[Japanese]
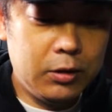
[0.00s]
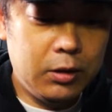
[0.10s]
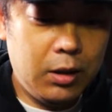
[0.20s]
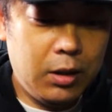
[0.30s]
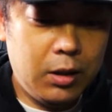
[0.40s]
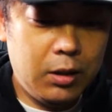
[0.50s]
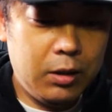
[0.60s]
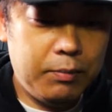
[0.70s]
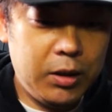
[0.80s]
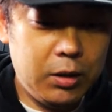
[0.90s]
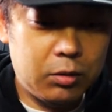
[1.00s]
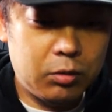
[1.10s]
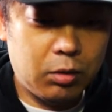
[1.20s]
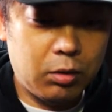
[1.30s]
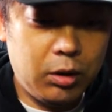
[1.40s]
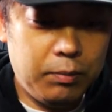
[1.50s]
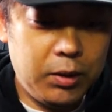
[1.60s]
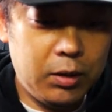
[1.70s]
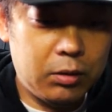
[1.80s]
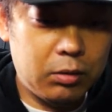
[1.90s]
で、リピー
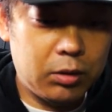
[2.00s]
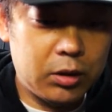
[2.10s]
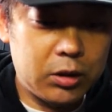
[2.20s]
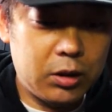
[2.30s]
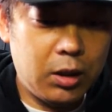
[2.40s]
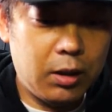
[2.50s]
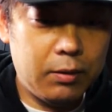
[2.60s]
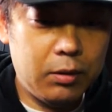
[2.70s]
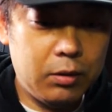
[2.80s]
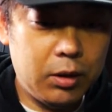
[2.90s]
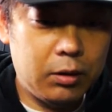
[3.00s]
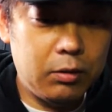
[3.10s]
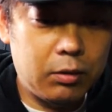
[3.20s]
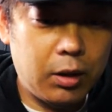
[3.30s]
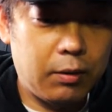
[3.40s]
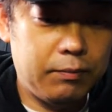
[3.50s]
トにしてはい OK。